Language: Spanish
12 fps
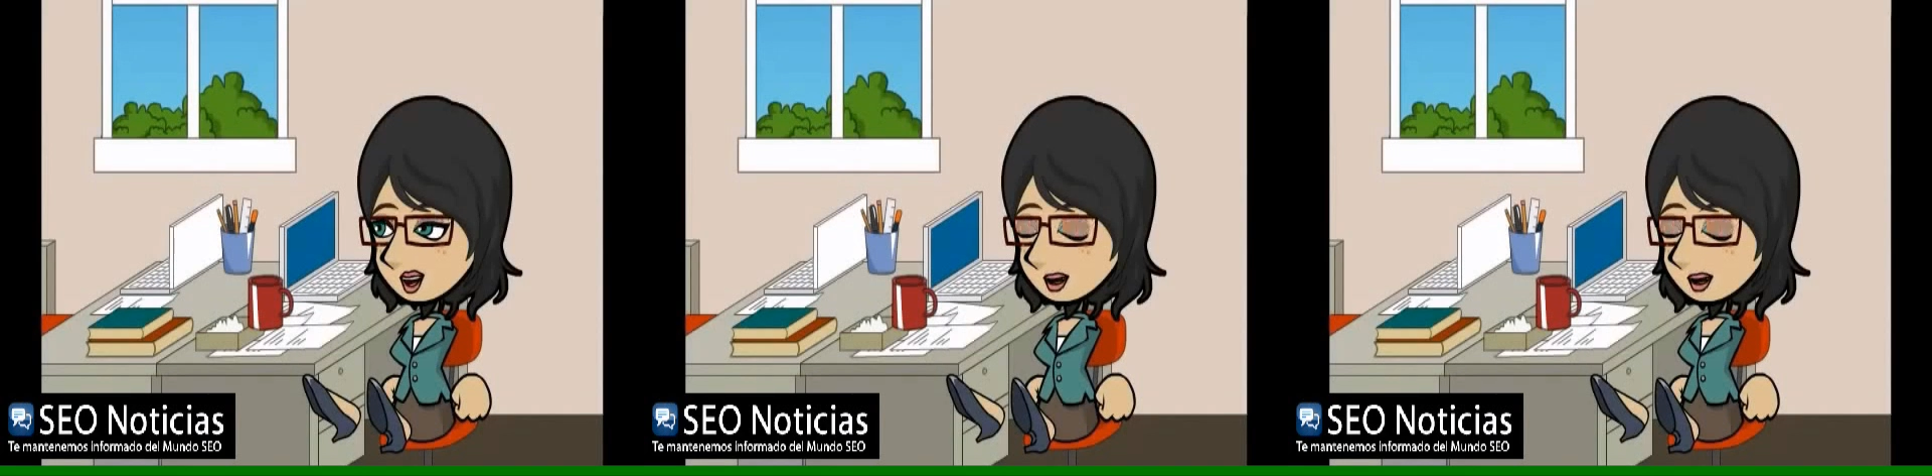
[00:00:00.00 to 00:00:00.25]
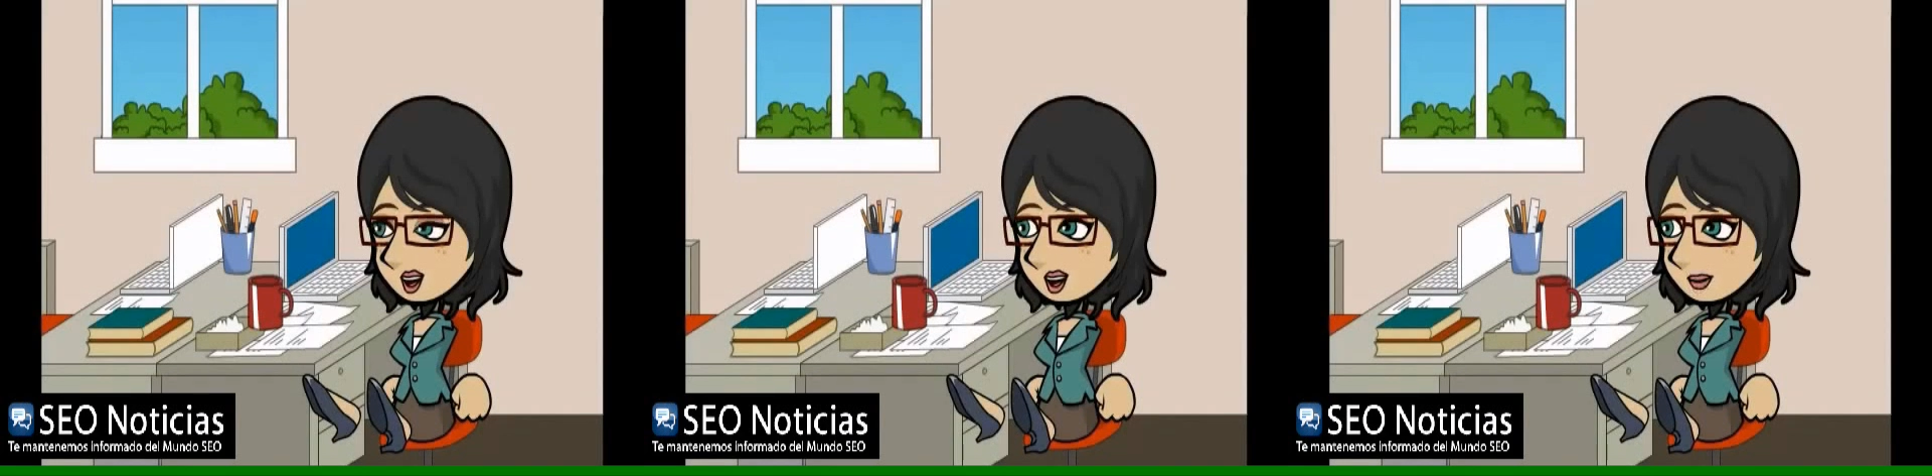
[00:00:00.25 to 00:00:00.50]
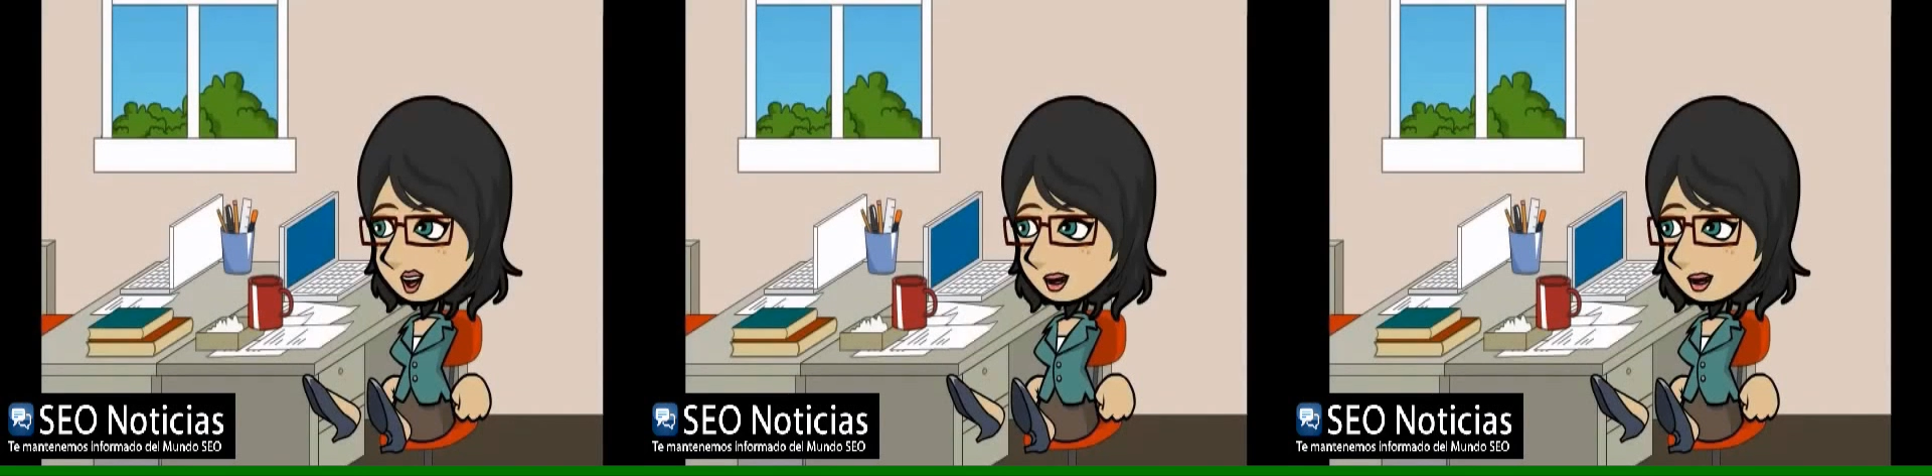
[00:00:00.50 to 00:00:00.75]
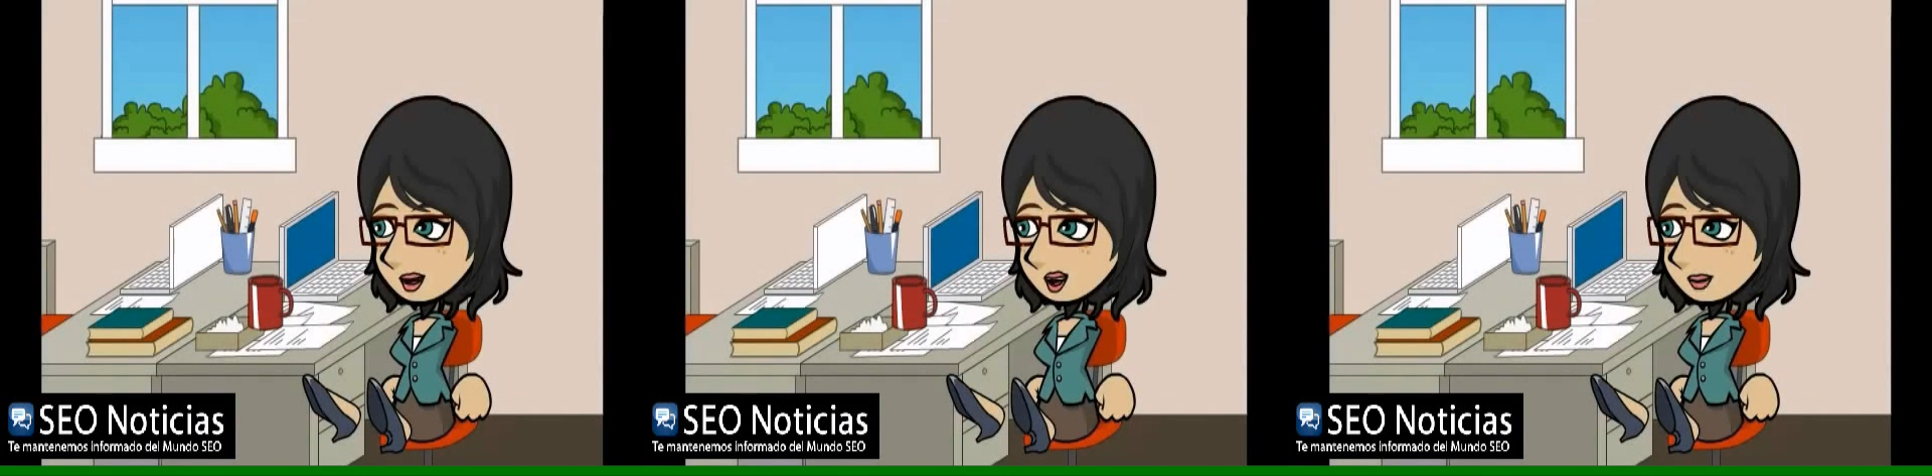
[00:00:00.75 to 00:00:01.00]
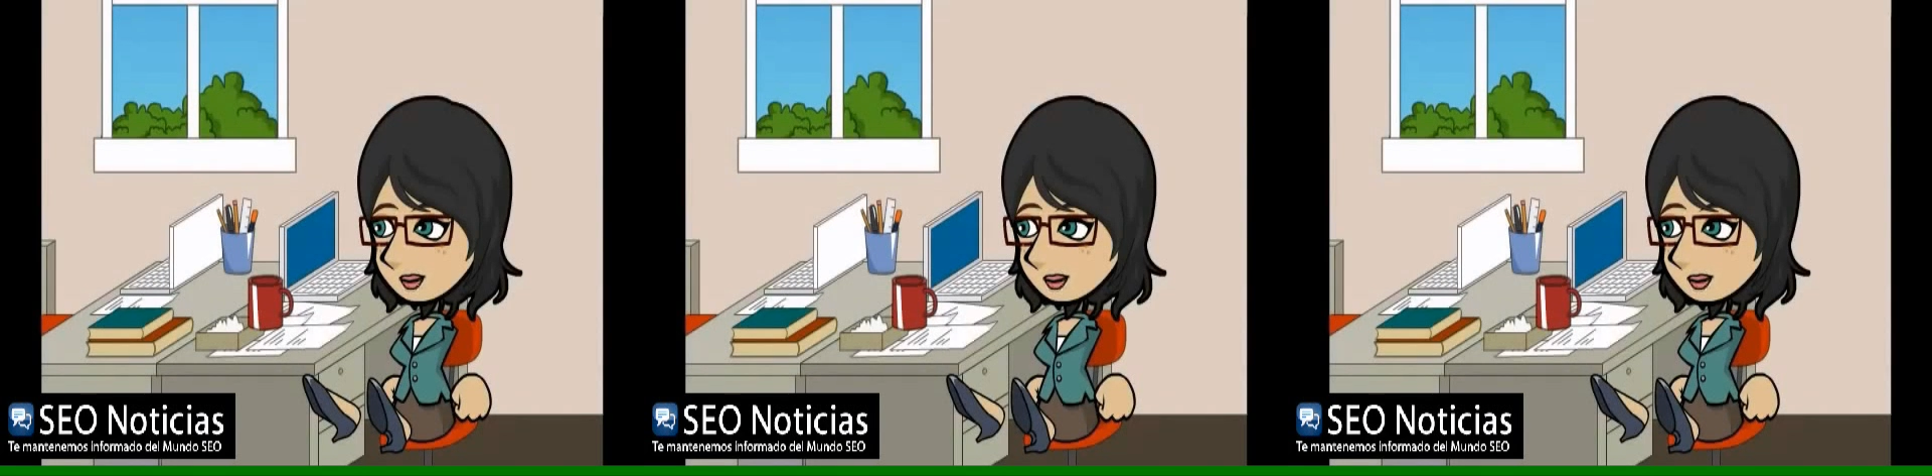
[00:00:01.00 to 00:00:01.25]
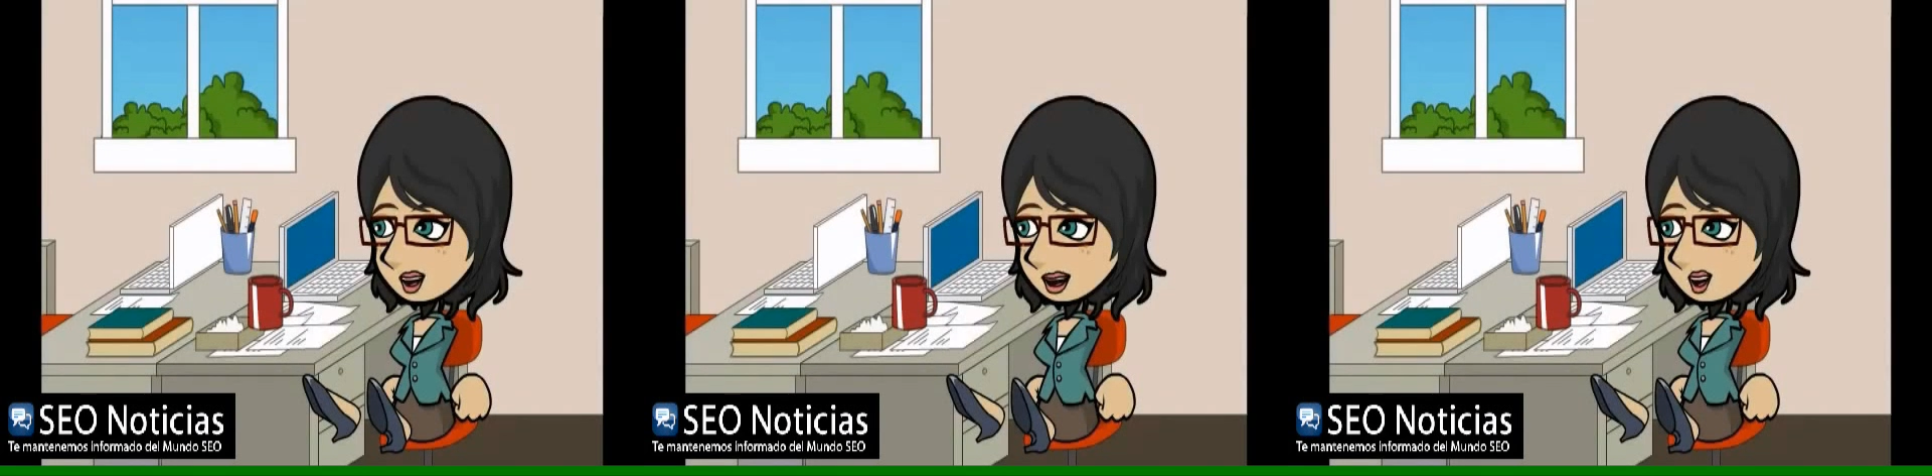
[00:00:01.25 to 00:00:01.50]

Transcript: le gusta mi página,